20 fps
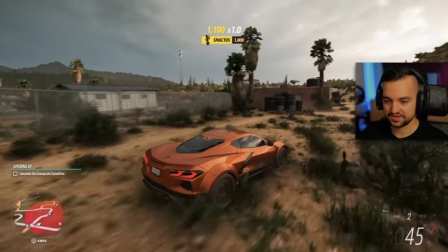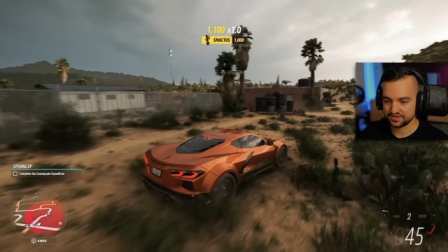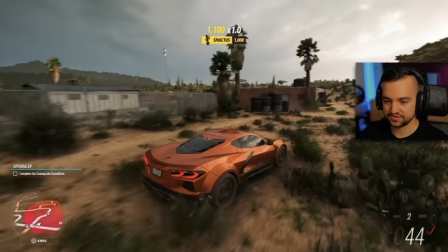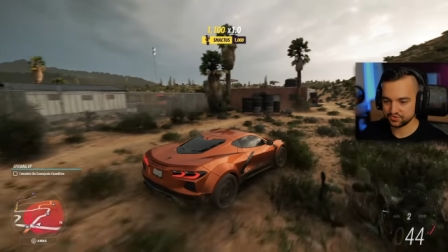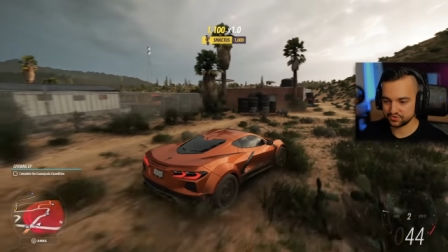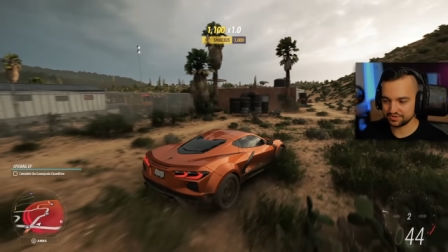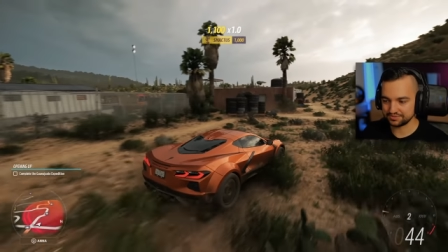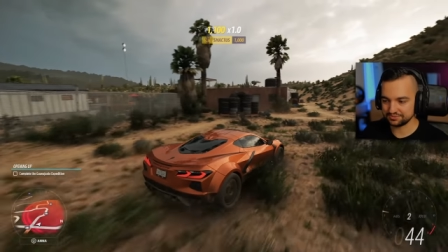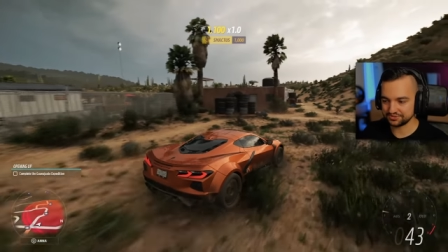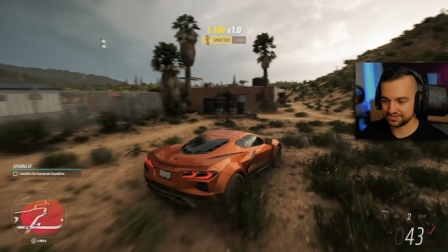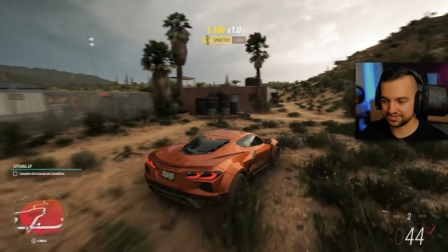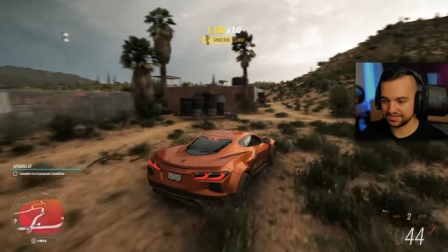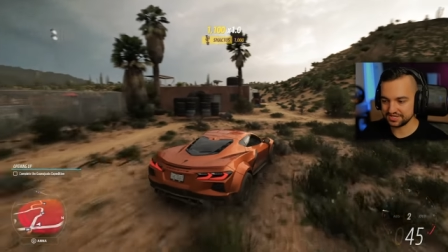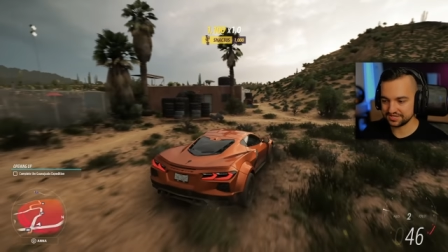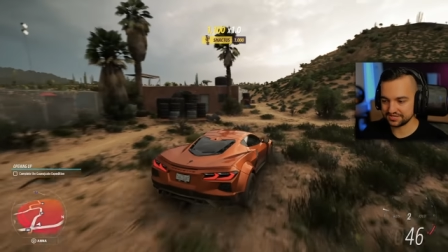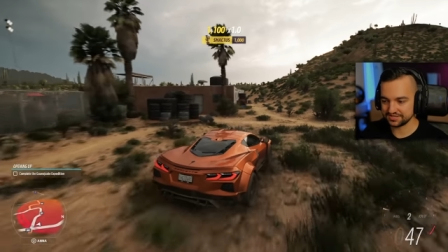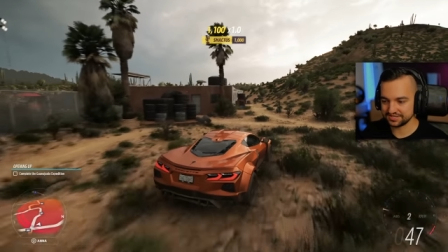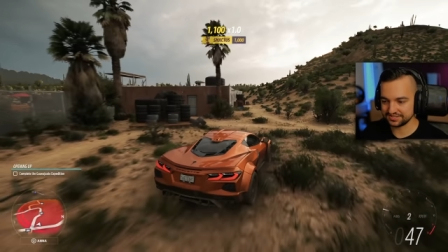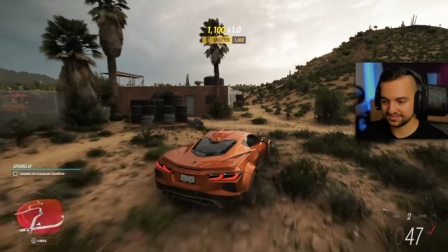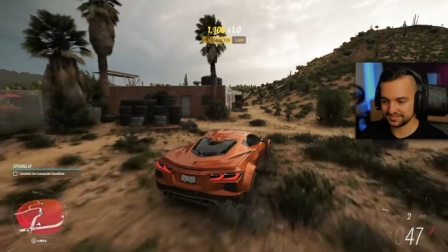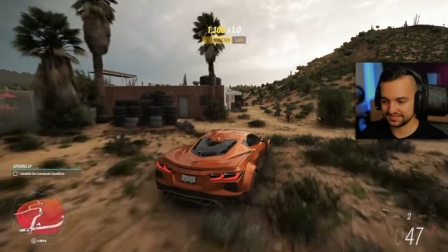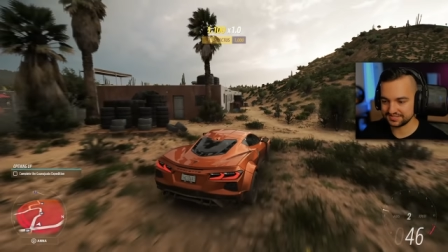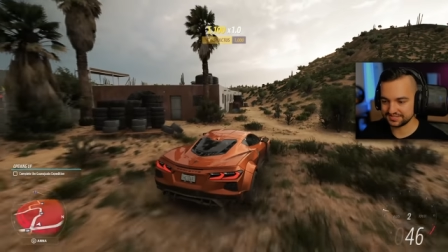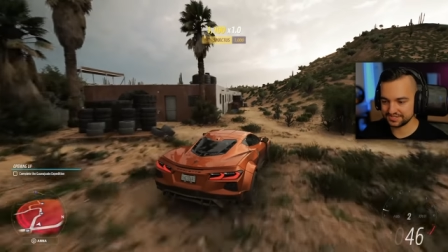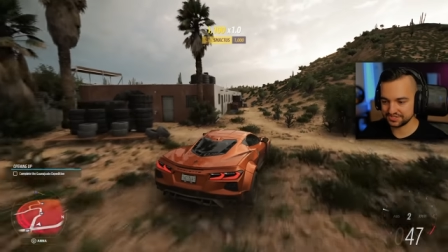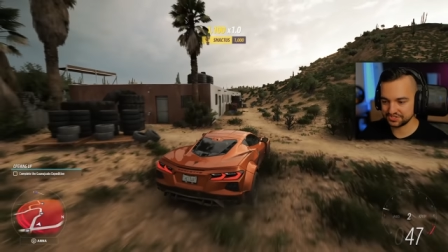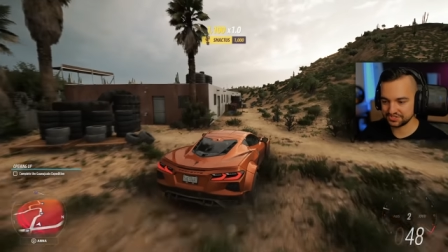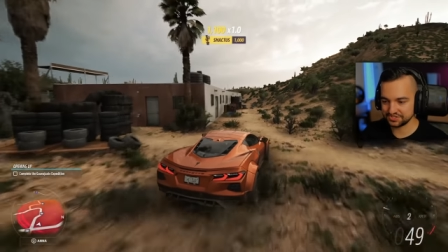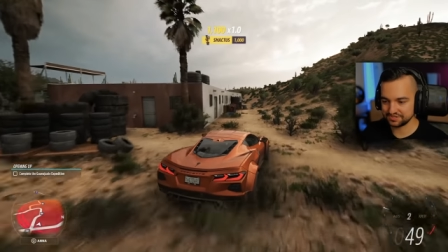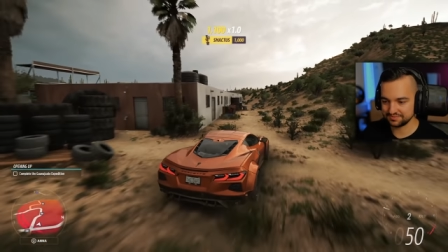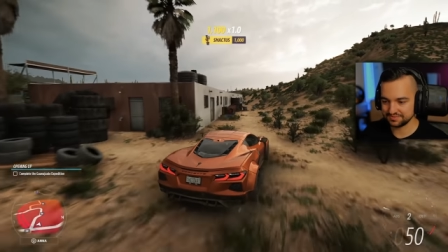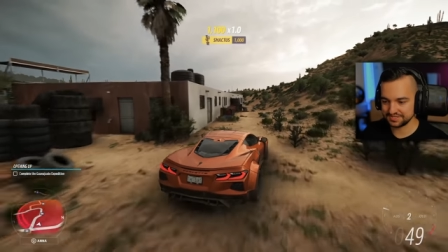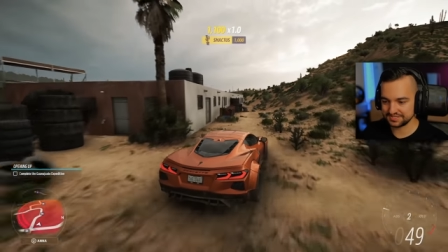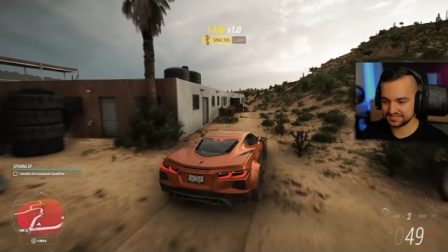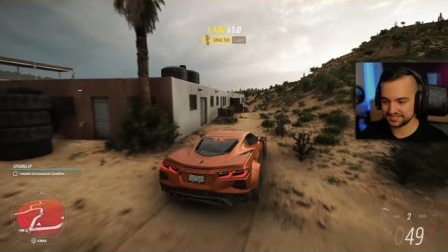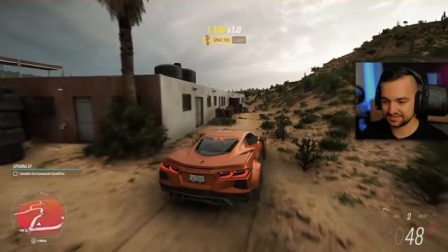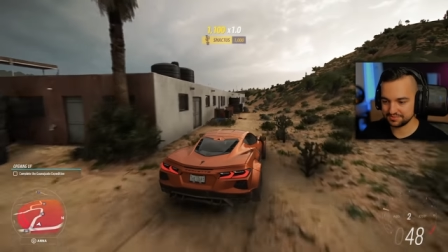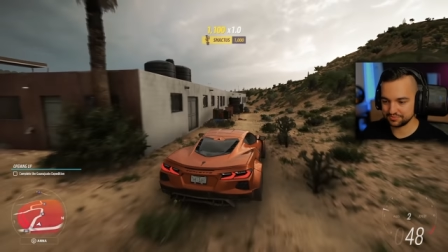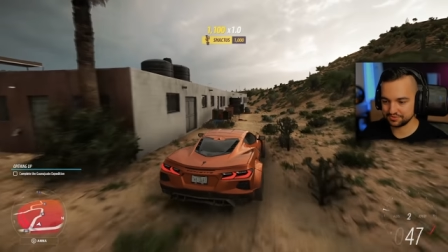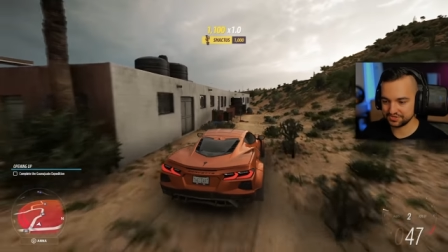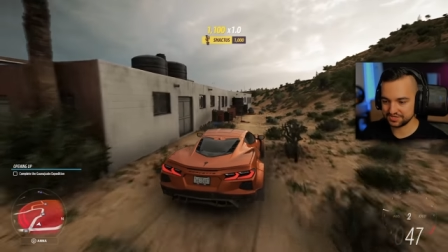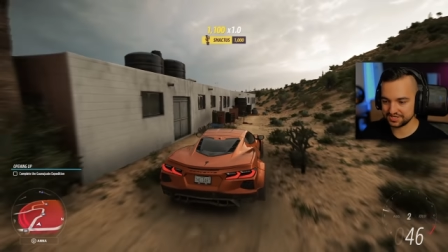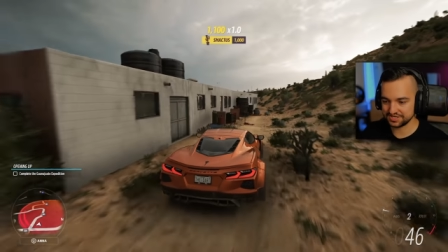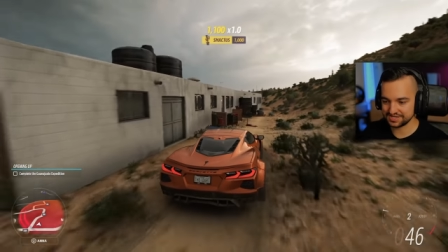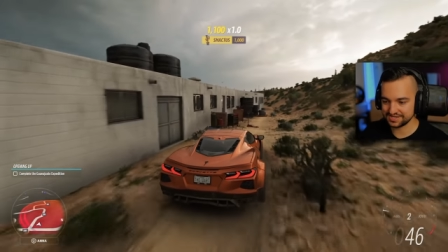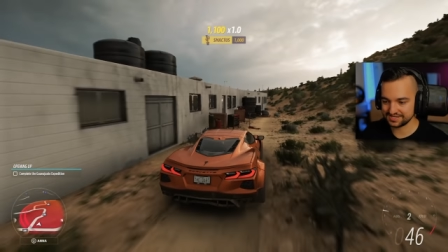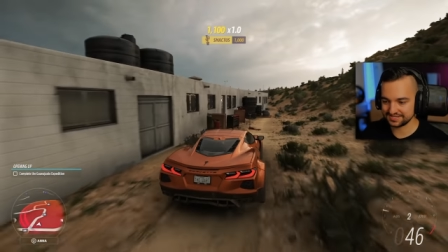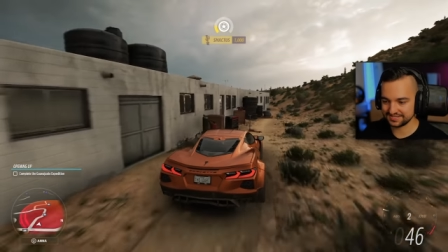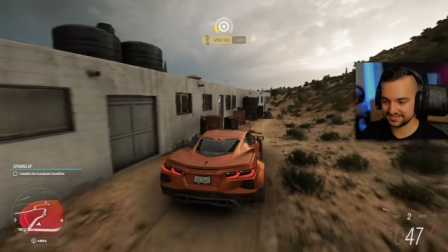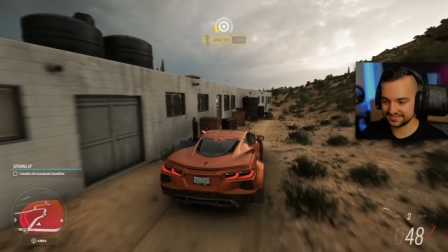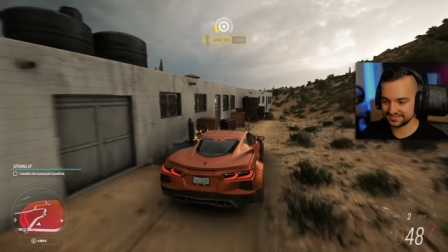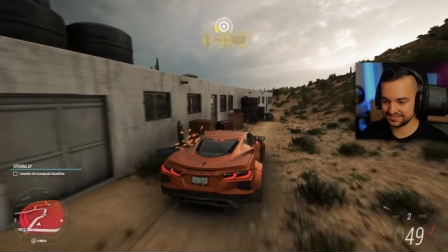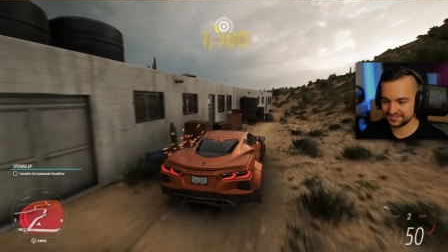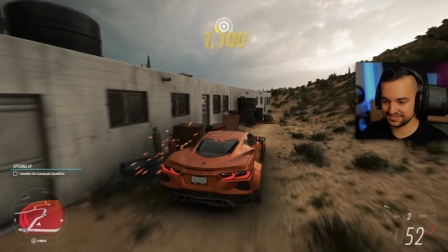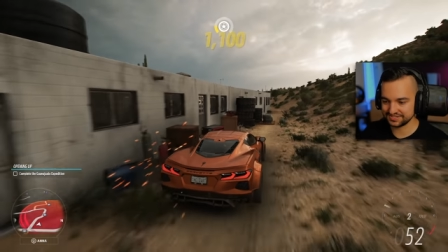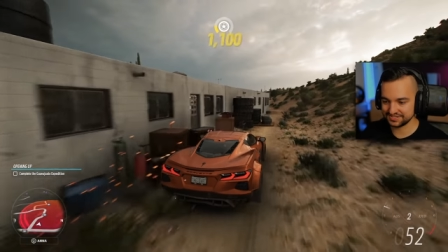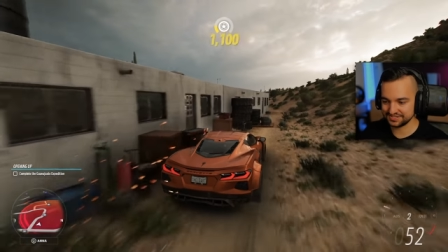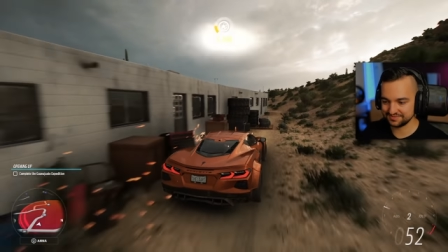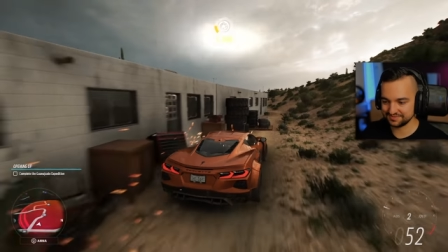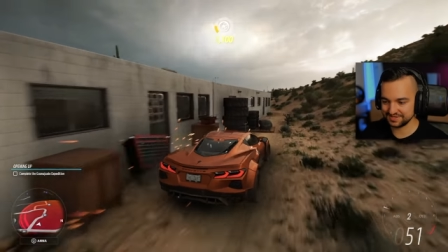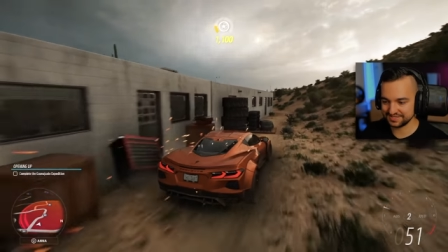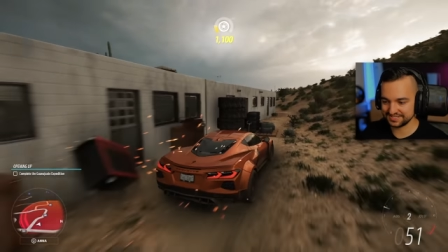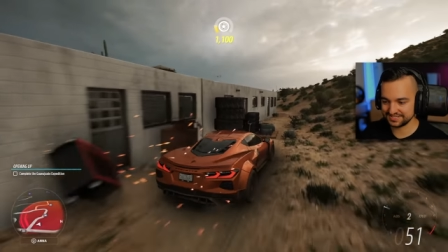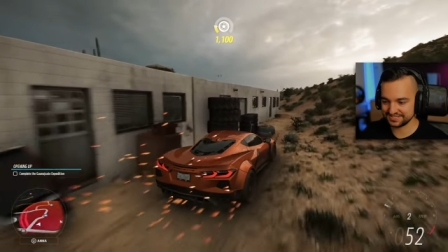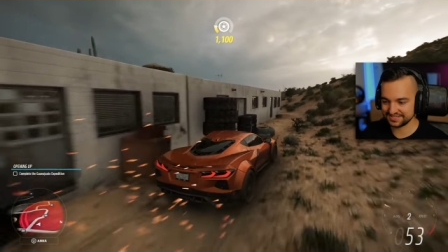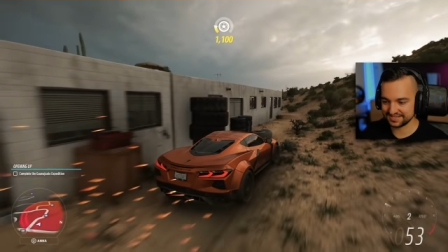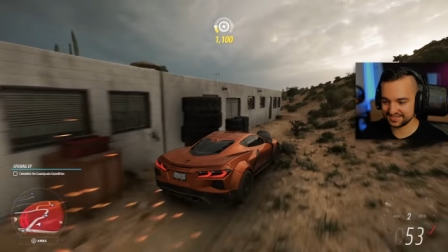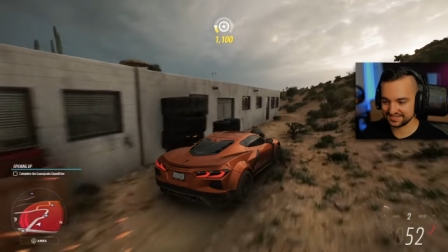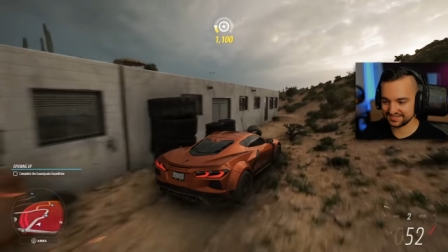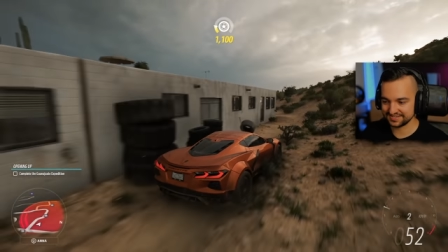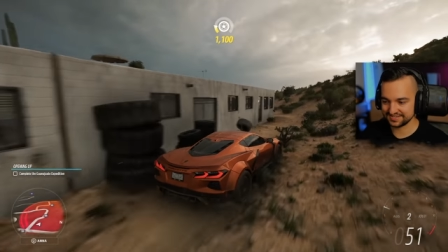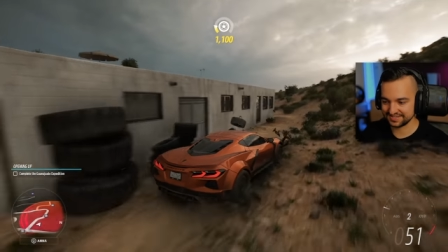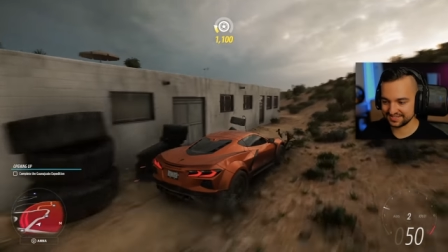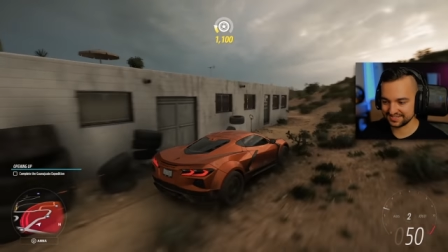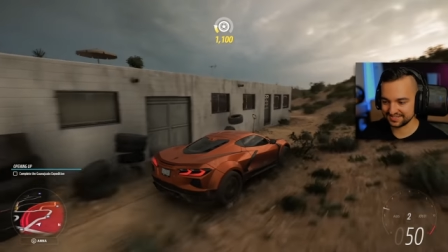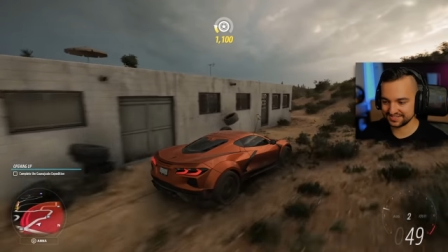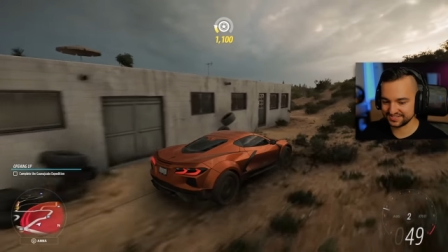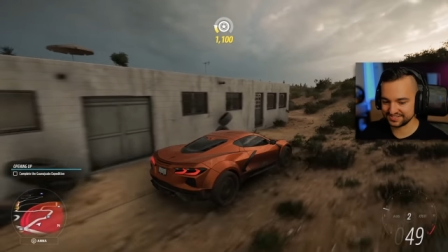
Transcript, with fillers: Szukam po takich charakterystycznych miejscach, po niecharakterystycznych miejscach, na, na